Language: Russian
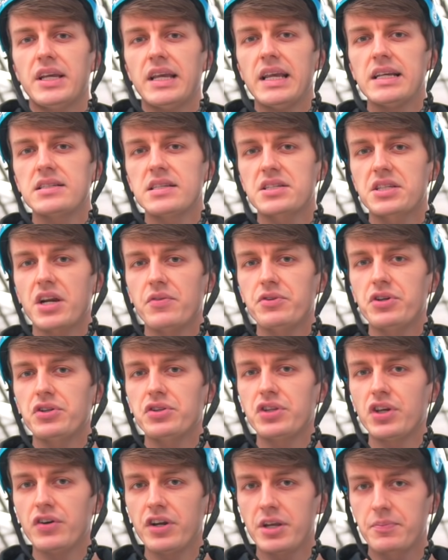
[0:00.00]
Если
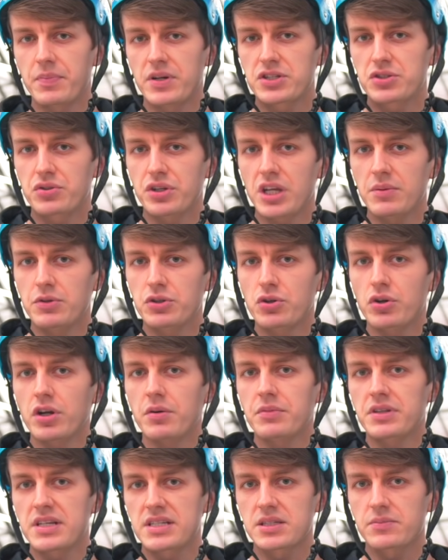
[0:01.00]
сравнивать теллип с другими
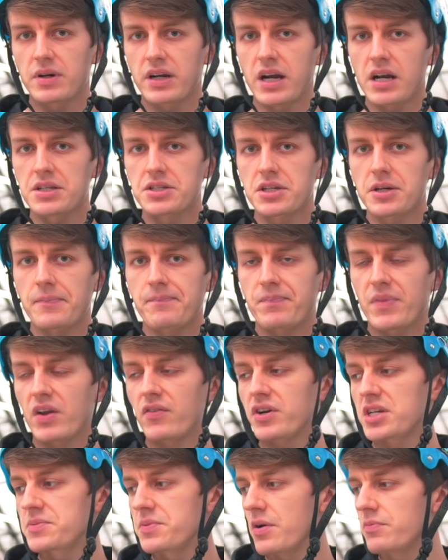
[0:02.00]
трюками на самокате,
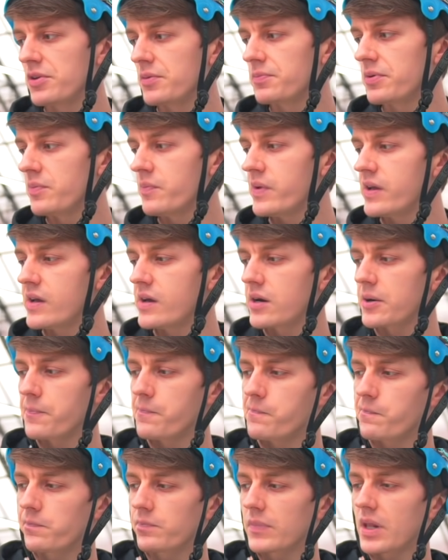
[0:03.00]
возьмем, например,
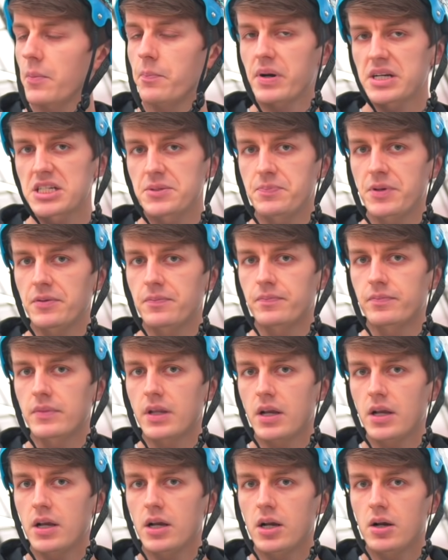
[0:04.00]
барспин.
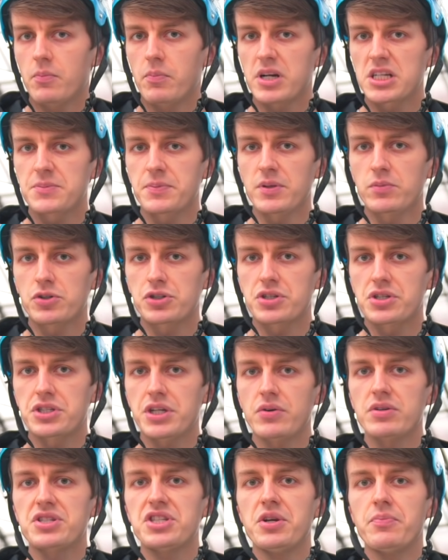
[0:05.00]
Барспин можно
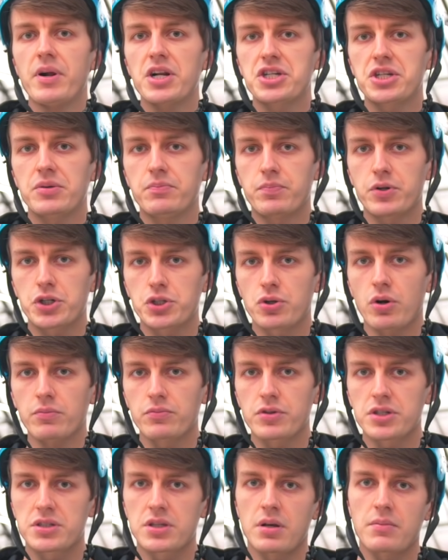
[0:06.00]
сделать с небольшим прыжком,
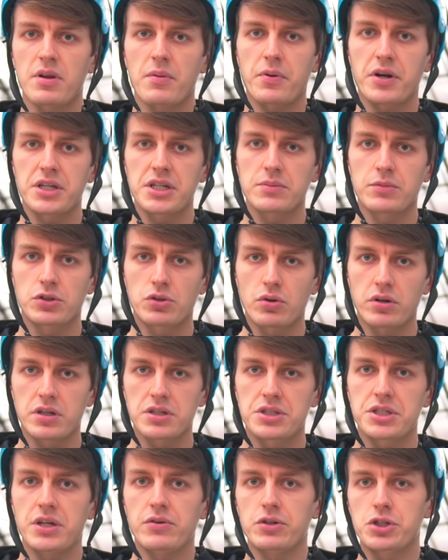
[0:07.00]
то есть нам необходимо
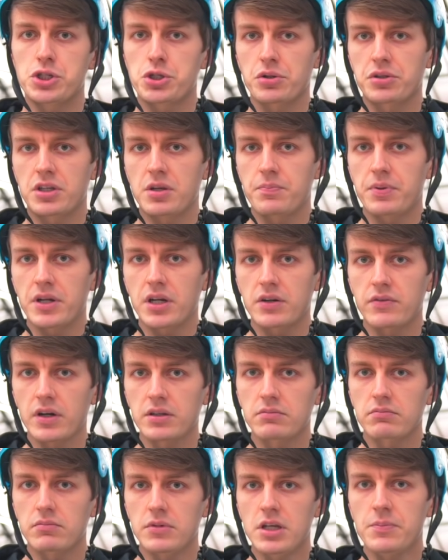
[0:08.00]
только сделать четкий
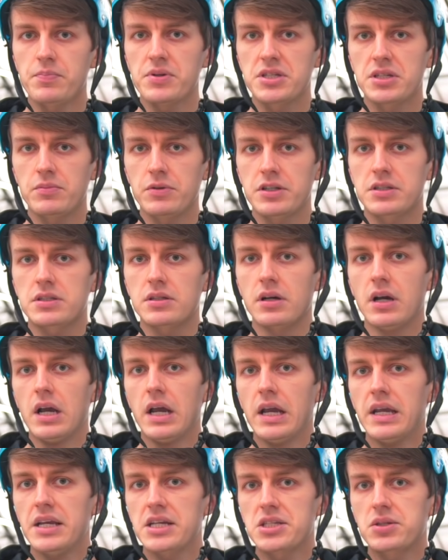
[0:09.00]
перехват и приземлиться.
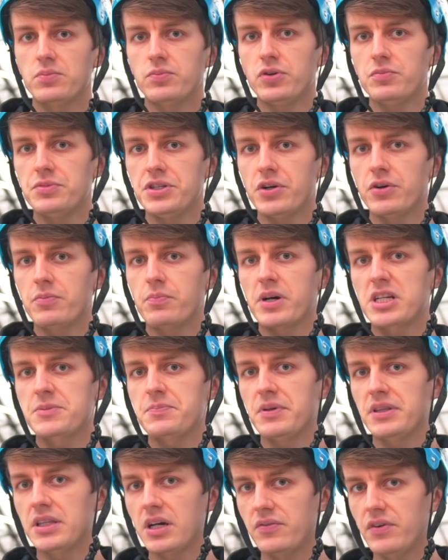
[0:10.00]
Если мы будем делать
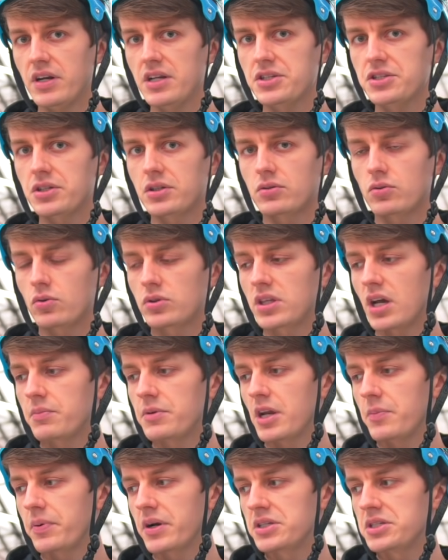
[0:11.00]
барспин на вылете, то там
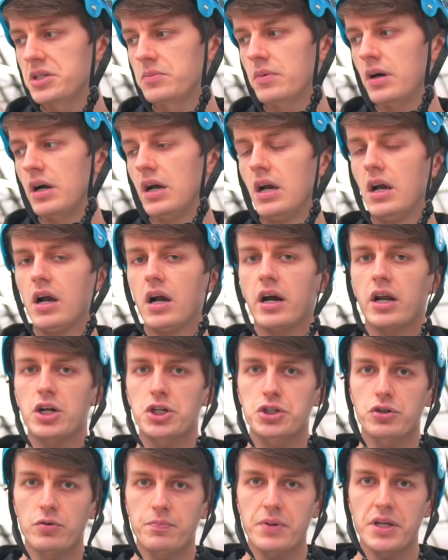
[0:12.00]
необходимо
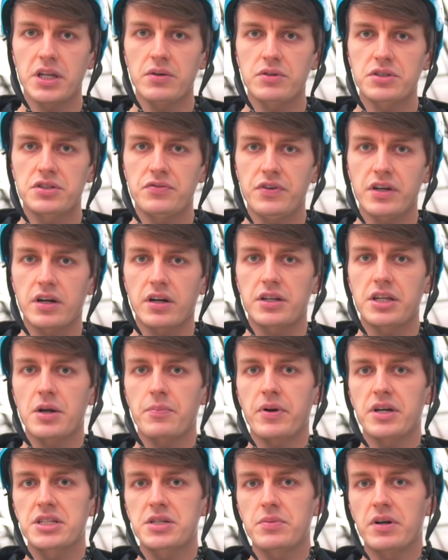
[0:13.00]
хорошо выпрыгивать вверх,
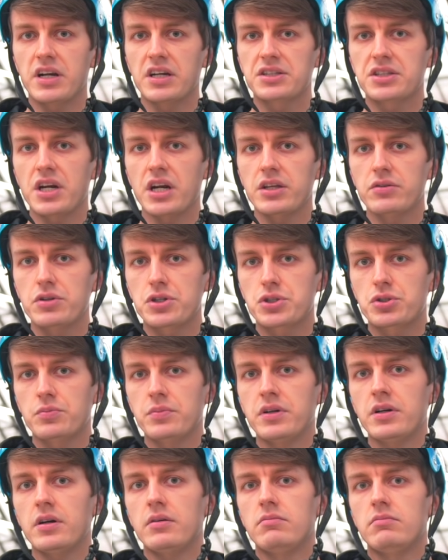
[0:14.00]
необходимо контролировать,
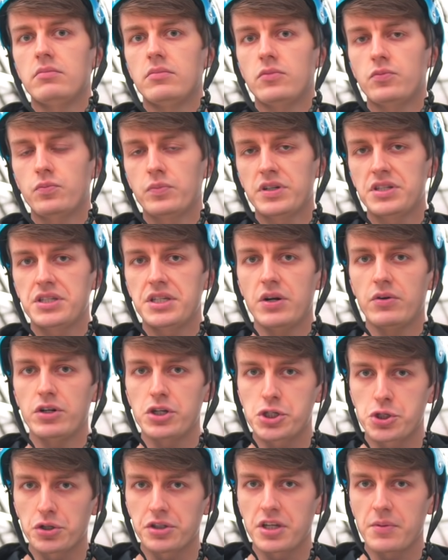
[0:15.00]
чтобы мы сделали
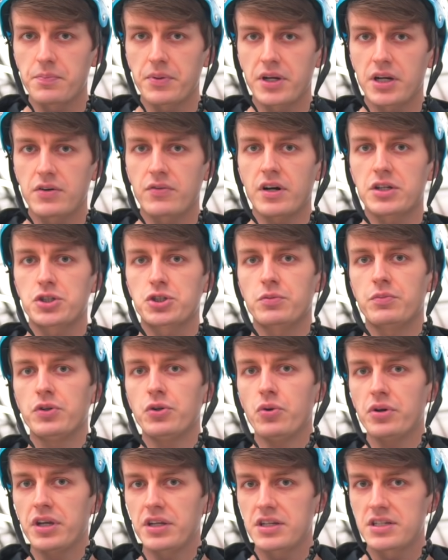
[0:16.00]
четкий перехват, чтобы
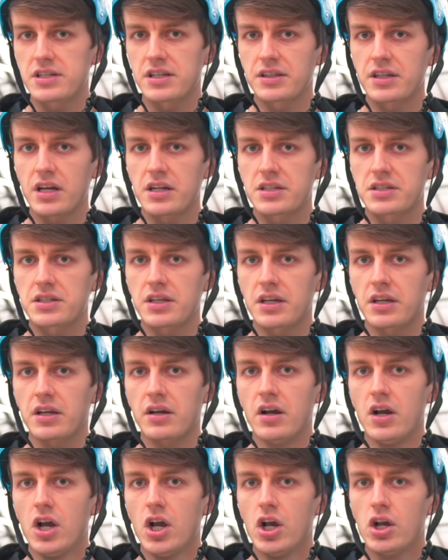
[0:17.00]
ноги не слетали с
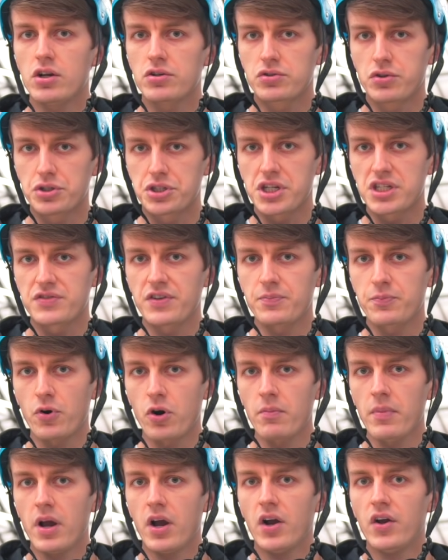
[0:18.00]
деки. В случае с
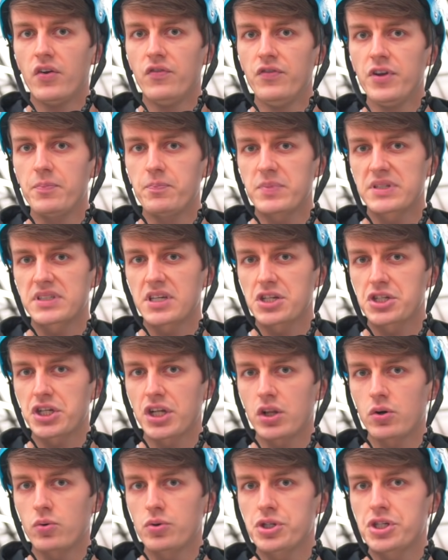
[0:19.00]
випом, вип мы
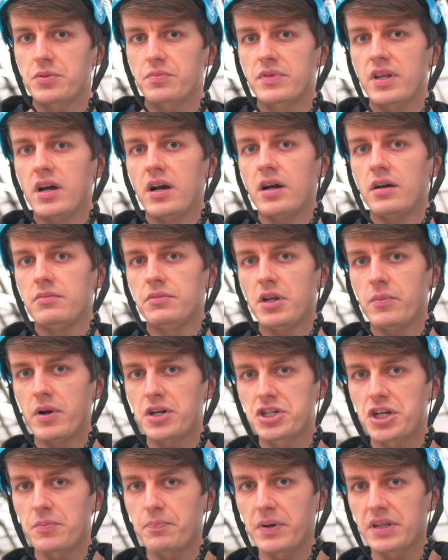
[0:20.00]
сначала учим на
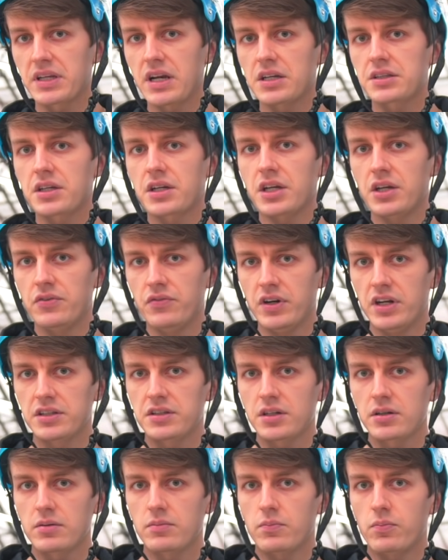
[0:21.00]
небольших подкатах и
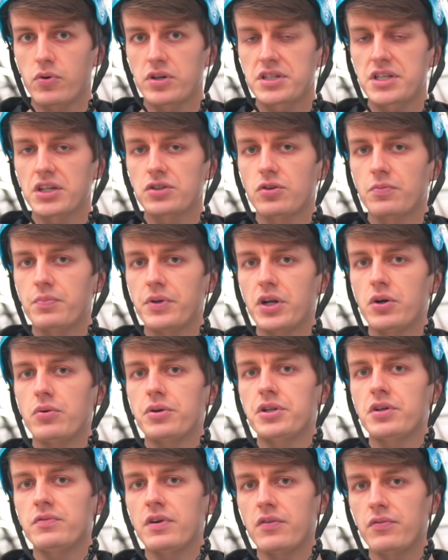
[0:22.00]
вылетах, после этого
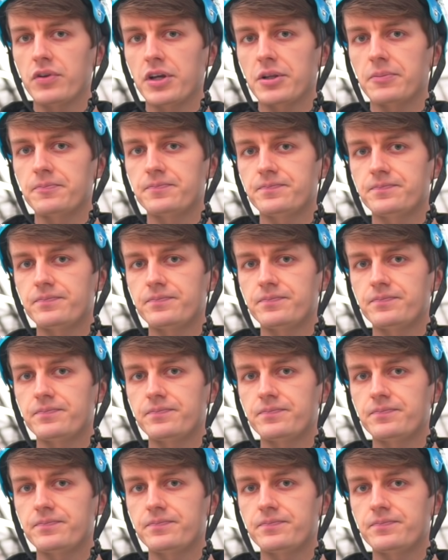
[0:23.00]
переходим во флет.